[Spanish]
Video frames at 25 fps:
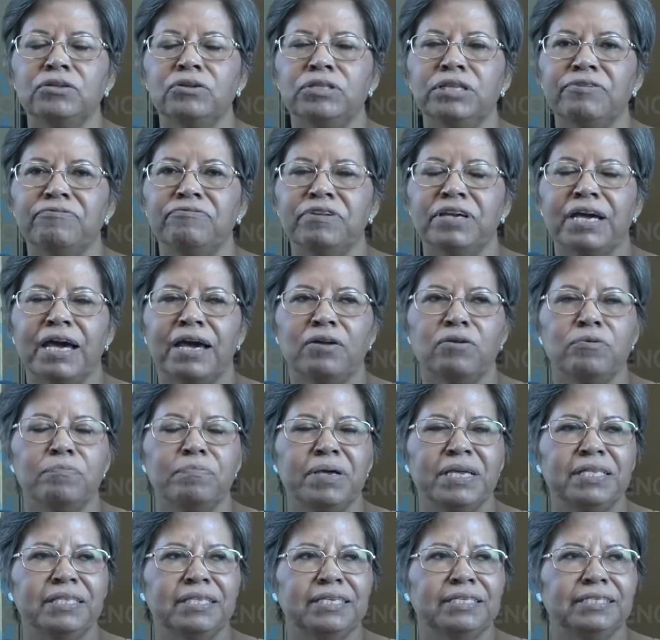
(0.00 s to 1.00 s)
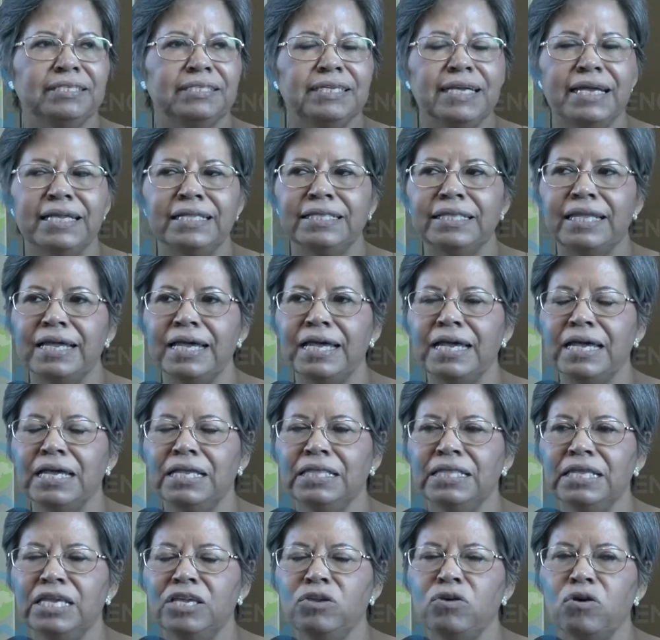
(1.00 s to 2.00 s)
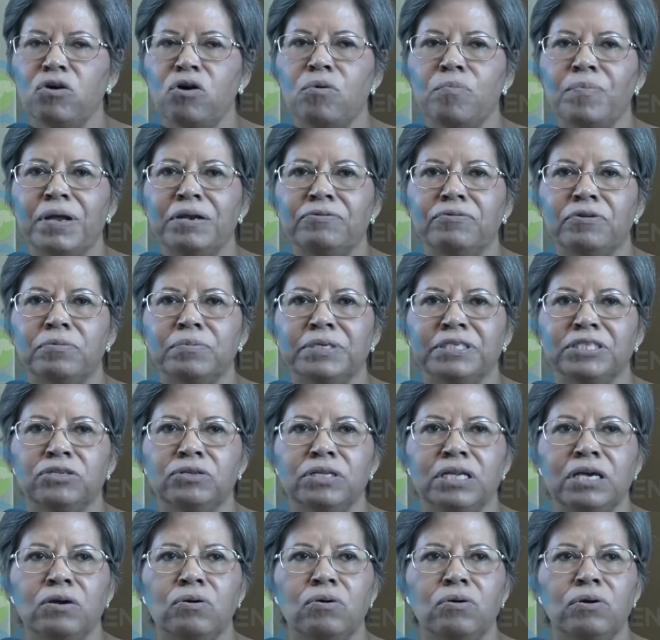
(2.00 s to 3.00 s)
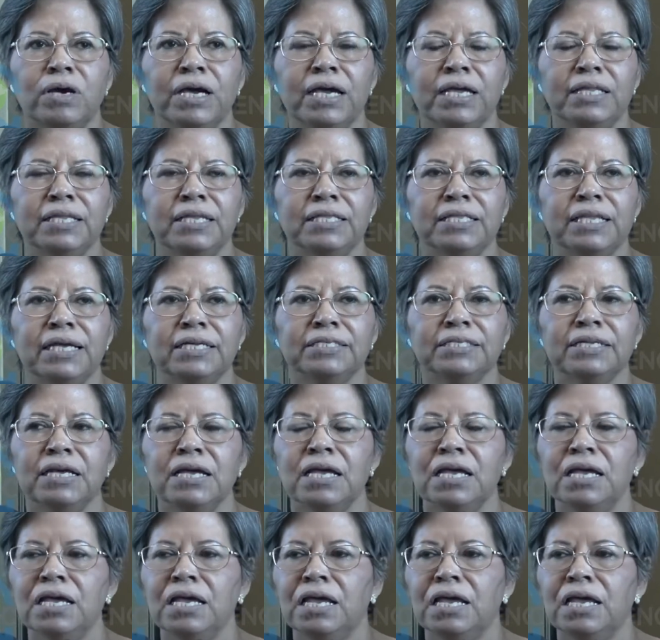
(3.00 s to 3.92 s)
notificaron 27 niños con malformaciones congénitas